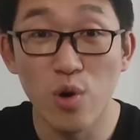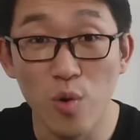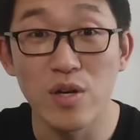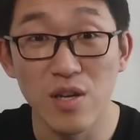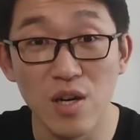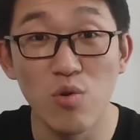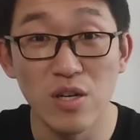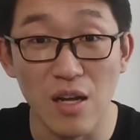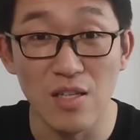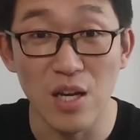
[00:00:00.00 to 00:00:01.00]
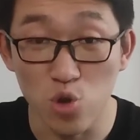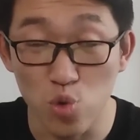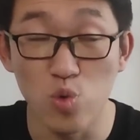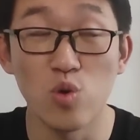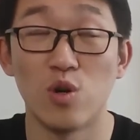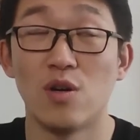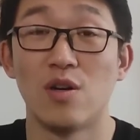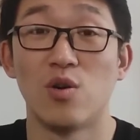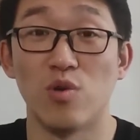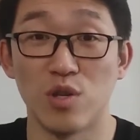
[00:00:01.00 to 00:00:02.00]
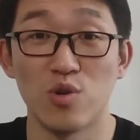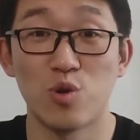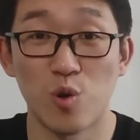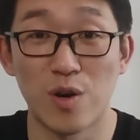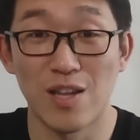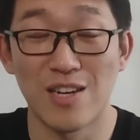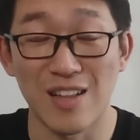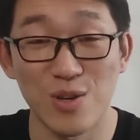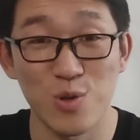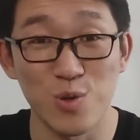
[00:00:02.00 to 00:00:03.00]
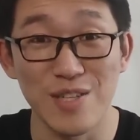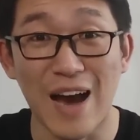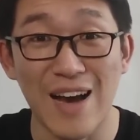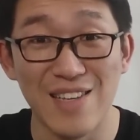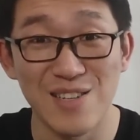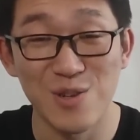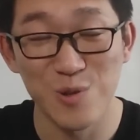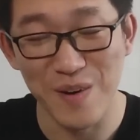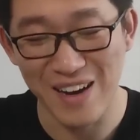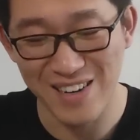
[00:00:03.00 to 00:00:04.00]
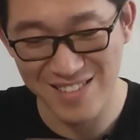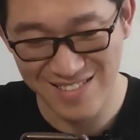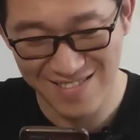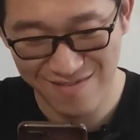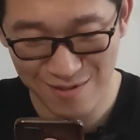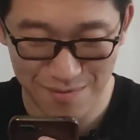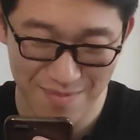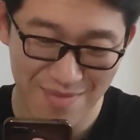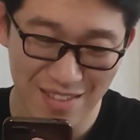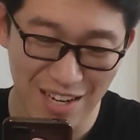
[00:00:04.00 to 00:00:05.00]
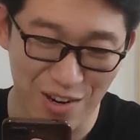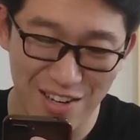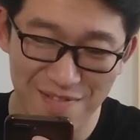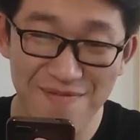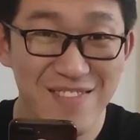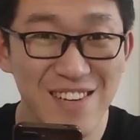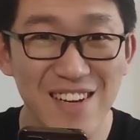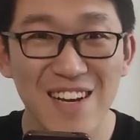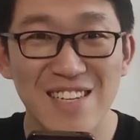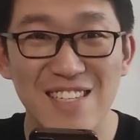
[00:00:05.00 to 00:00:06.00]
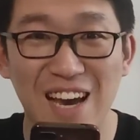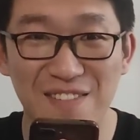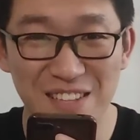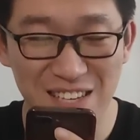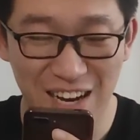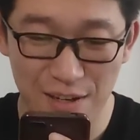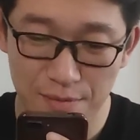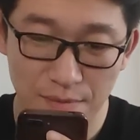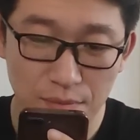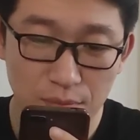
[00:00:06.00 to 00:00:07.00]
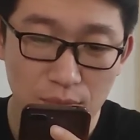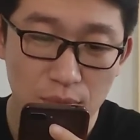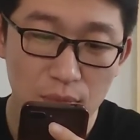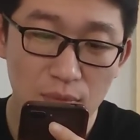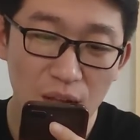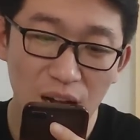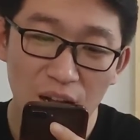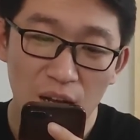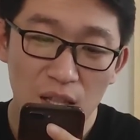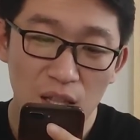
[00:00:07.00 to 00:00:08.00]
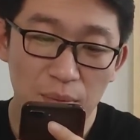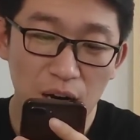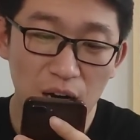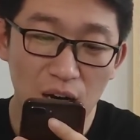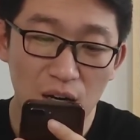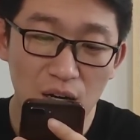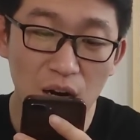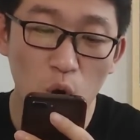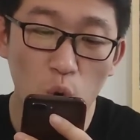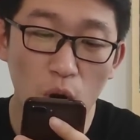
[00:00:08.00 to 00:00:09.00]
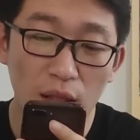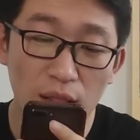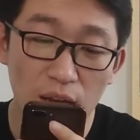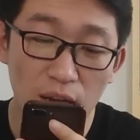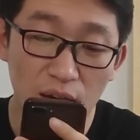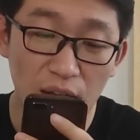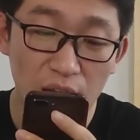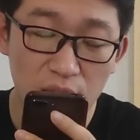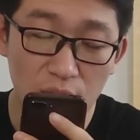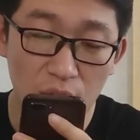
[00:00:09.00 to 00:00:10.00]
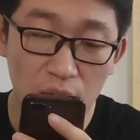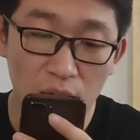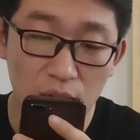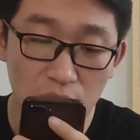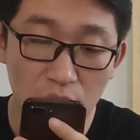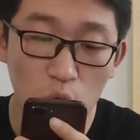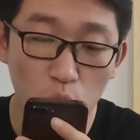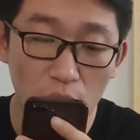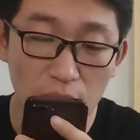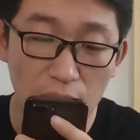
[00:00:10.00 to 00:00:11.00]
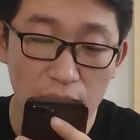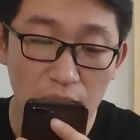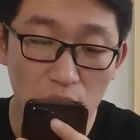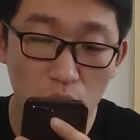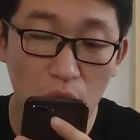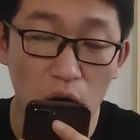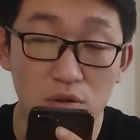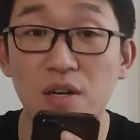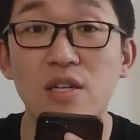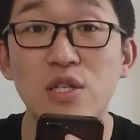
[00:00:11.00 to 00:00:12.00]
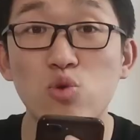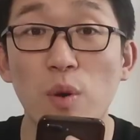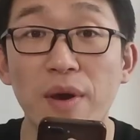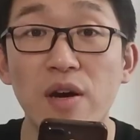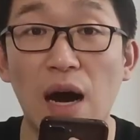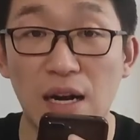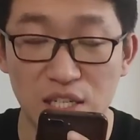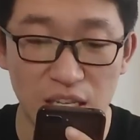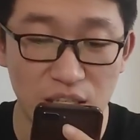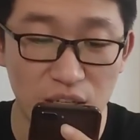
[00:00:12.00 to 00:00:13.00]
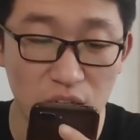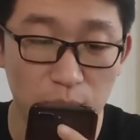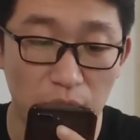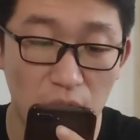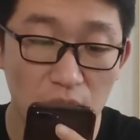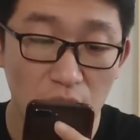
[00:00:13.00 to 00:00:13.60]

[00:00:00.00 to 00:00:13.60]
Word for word: 说过谢忠会长得像猪，我就说过他长得像熊瞎子，对吧？好了，下一个问题啊。”那么，俄国连呃，俄国年年都搞胜利日阅兵啊。这一期里边，